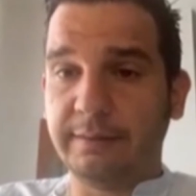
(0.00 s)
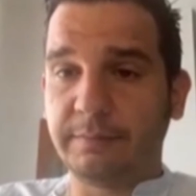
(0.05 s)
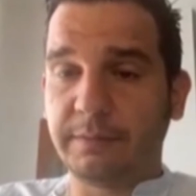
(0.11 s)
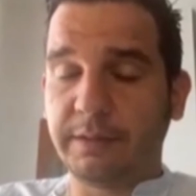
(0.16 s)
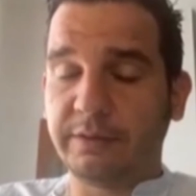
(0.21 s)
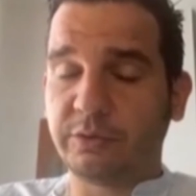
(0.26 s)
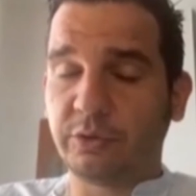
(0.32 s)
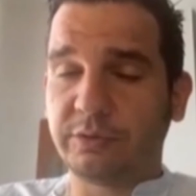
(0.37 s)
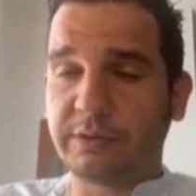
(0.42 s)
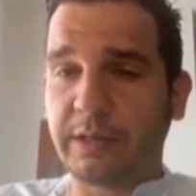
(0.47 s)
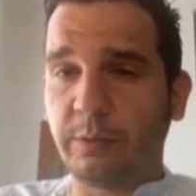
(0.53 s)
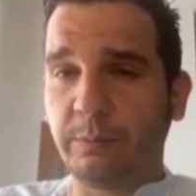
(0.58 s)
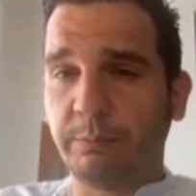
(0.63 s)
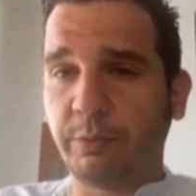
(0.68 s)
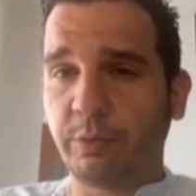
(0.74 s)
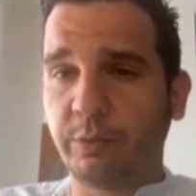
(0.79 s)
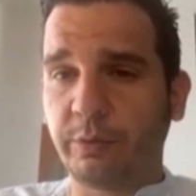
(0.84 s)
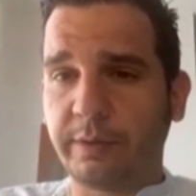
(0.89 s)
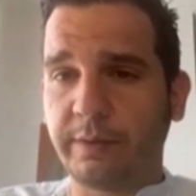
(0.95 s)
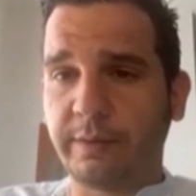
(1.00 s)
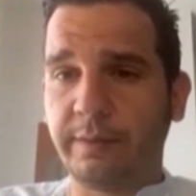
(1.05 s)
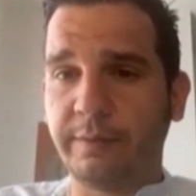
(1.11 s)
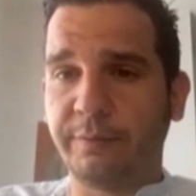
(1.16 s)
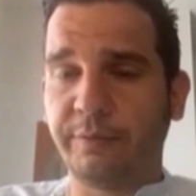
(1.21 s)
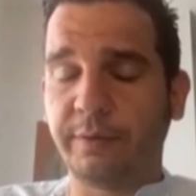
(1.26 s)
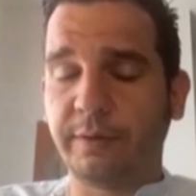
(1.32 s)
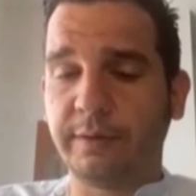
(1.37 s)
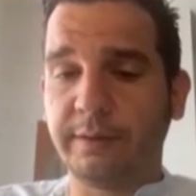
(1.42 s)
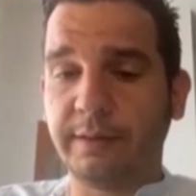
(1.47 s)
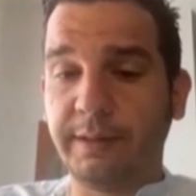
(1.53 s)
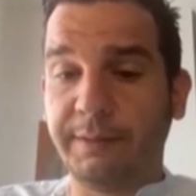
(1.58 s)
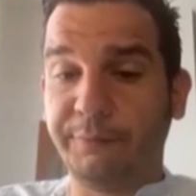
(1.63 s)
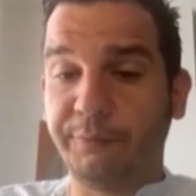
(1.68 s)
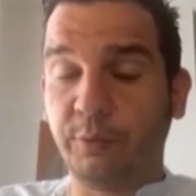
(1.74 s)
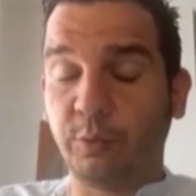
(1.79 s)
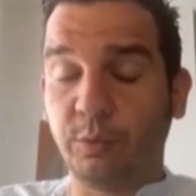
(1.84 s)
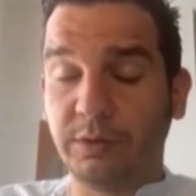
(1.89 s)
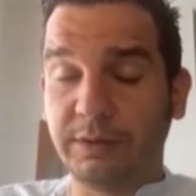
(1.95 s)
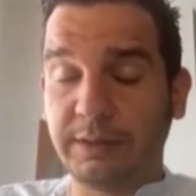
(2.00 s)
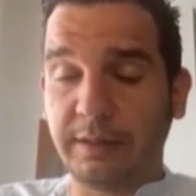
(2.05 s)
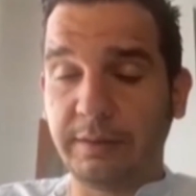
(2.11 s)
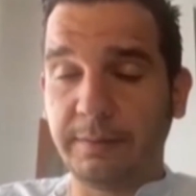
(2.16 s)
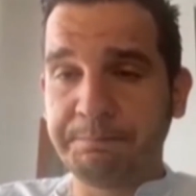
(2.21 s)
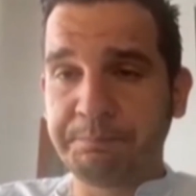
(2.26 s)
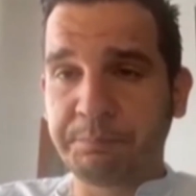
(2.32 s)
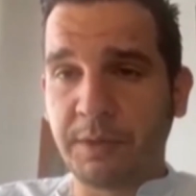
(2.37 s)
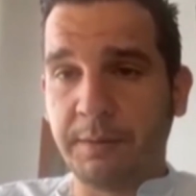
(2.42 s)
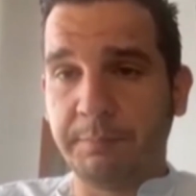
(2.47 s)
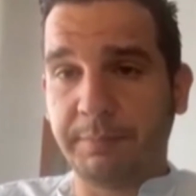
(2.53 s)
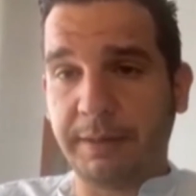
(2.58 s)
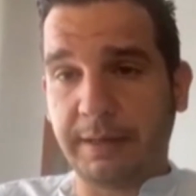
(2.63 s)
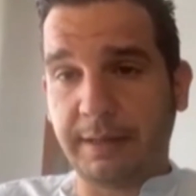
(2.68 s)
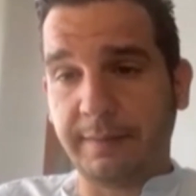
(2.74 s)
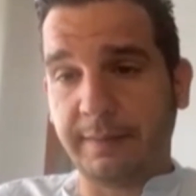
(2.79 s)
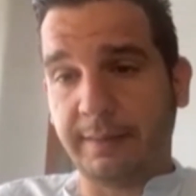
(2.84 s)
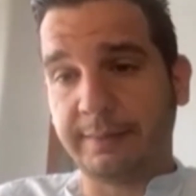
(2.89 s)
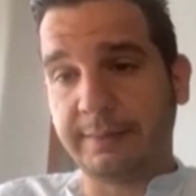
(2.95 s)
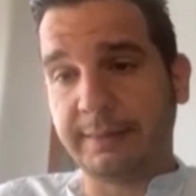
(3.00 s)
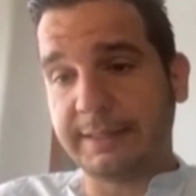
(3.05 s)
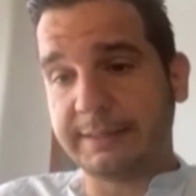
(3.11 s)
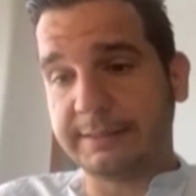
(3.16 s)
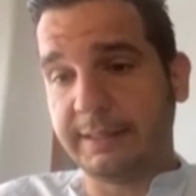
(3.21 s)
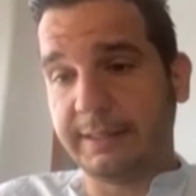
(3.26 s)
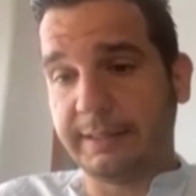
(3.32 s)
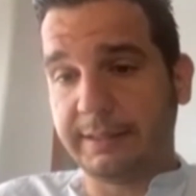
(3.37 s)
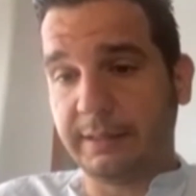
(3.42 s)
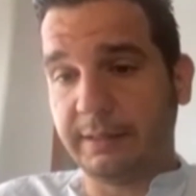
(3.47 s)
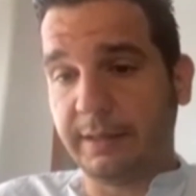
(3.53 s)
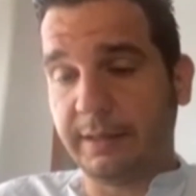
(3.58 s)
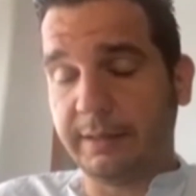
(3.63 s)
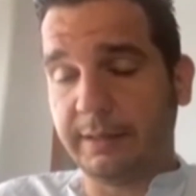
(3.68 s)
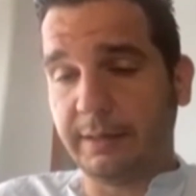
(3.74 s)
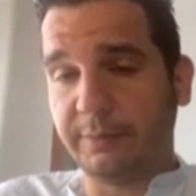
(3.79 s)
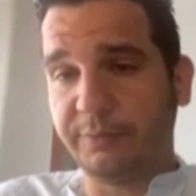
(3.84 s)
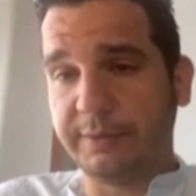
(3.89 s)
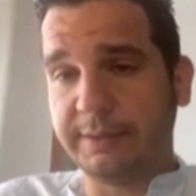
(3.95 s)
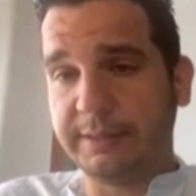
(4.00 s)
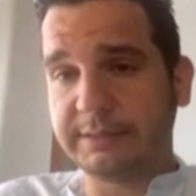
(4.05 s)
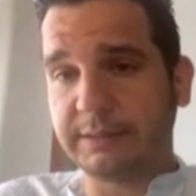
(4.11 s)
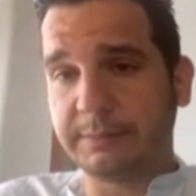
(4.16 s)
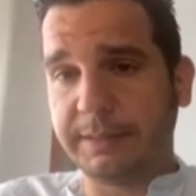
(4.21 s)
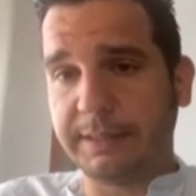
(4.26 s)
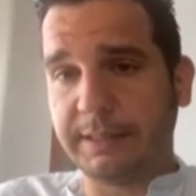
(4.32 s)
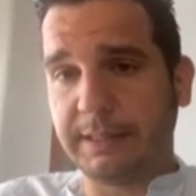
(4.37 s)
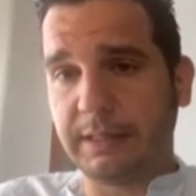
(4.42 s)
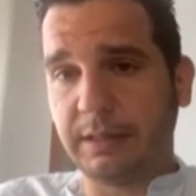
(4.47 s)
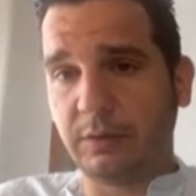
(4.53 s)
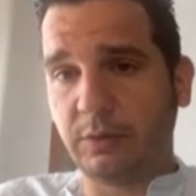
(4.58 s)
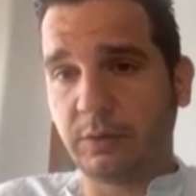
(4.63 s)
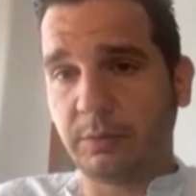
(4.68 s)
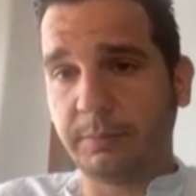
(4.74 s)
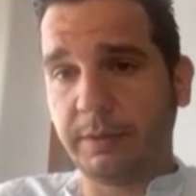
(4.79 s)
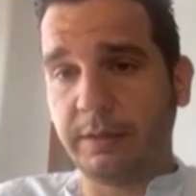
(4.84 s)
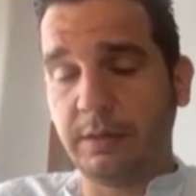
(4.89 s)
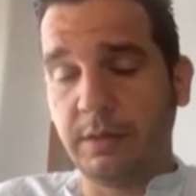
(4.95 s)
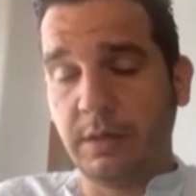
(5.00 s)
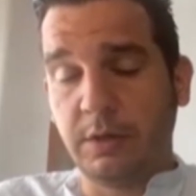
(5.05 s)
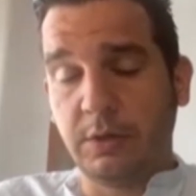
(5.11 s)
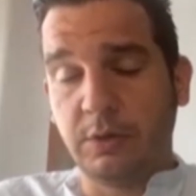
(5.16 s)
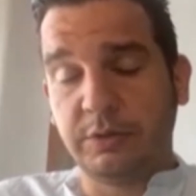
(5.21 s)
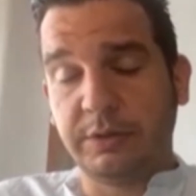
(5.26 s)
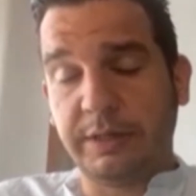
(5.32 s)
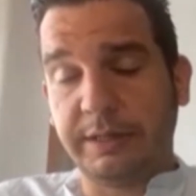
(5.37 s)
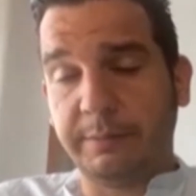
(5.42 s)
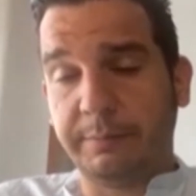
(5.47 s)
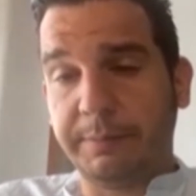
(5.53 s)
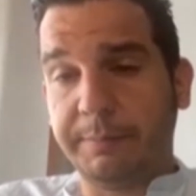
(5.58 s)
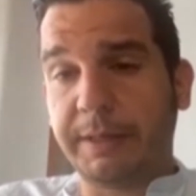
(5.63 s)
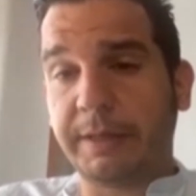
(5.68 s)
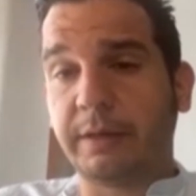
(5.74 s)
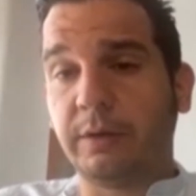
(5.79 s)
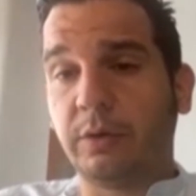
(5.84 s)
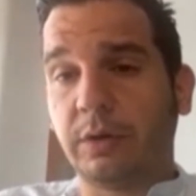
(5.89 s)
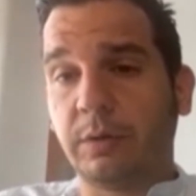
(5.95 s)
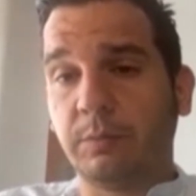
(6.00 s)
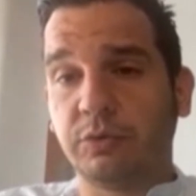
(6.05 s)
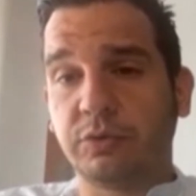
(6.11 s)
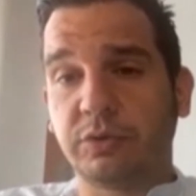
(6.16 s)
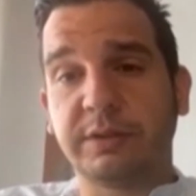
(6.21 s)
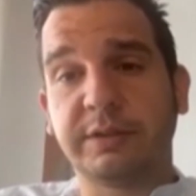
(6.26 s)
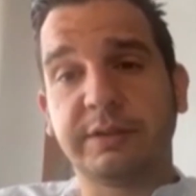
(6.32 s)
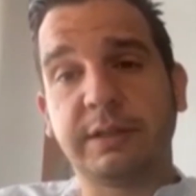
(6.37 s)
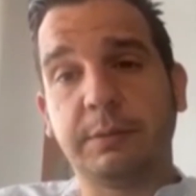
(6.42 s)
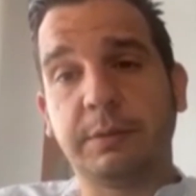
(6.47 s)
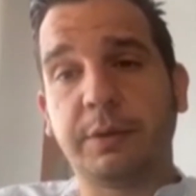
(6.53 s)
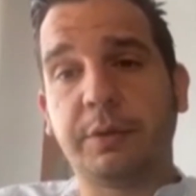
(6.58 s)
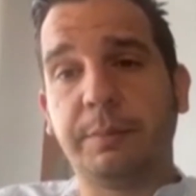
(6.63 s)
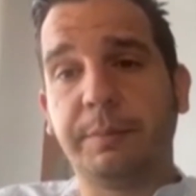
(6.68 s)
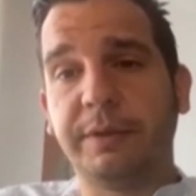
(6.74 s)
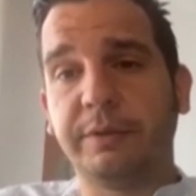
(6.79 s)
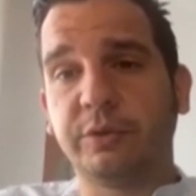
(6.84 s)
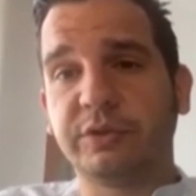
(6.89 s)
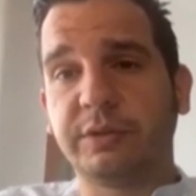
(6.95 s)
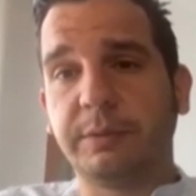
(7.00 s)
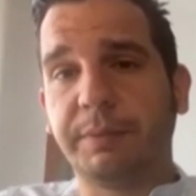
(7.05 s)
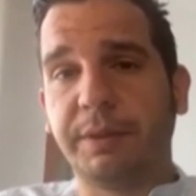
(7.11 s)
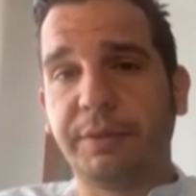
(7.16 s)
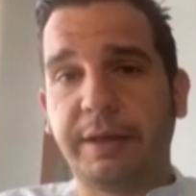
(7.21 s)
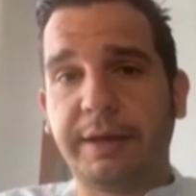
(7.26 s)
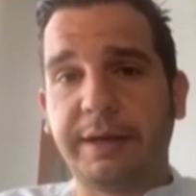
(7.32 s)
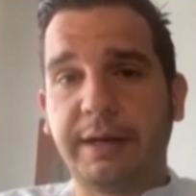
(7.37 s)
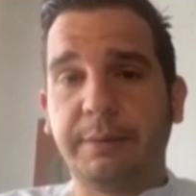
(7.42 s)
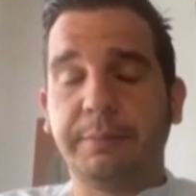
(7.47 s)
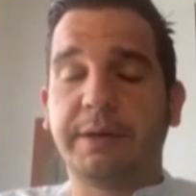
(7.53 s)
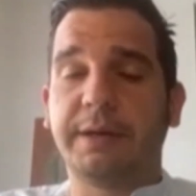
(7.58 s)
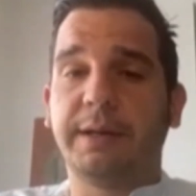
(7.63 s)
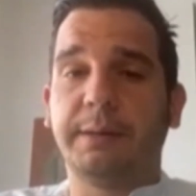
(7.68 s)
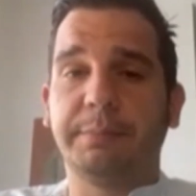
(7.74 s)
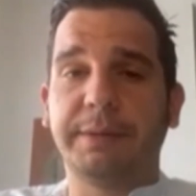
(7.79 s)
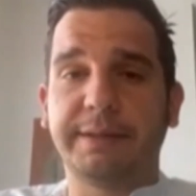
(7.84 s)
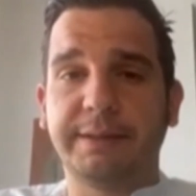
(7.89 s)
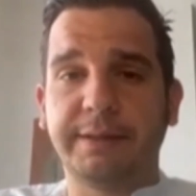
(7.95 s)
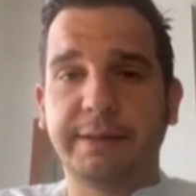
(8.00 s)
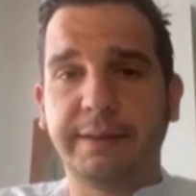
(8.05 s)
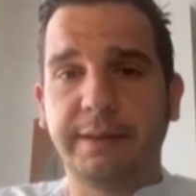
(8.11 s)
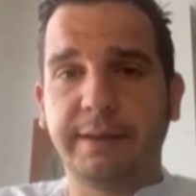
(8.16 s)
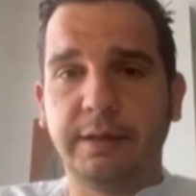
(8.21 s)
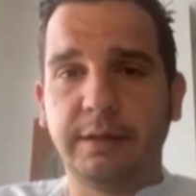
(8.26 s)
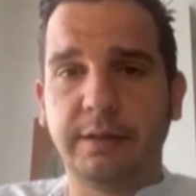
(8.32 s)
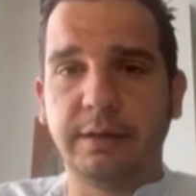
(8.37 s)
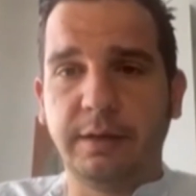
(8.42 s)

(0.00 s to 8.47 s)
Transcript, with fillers: esto trae un poco de dificultad para adaptarse en, el fin de semana a la norma, o sea que me imagino que muchos establecimientos empezarán a abrir a partir del,